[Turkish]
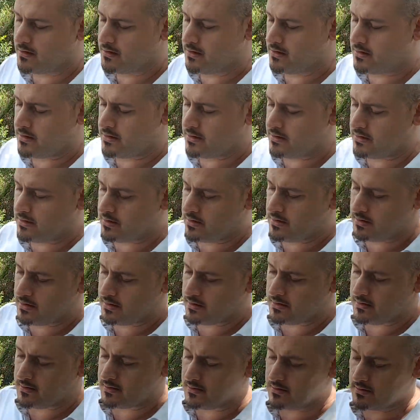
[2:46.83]

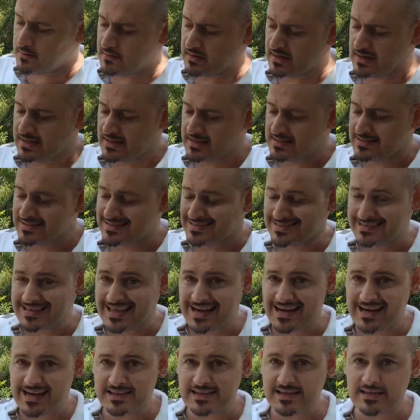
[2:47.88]
Ee,
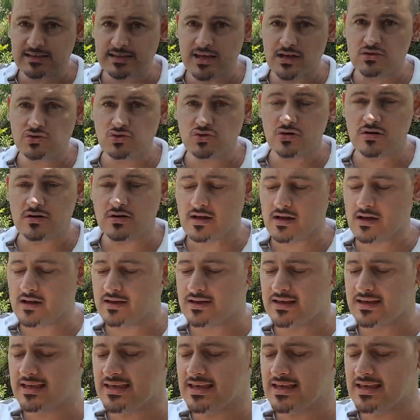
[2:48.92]
terledikten sonra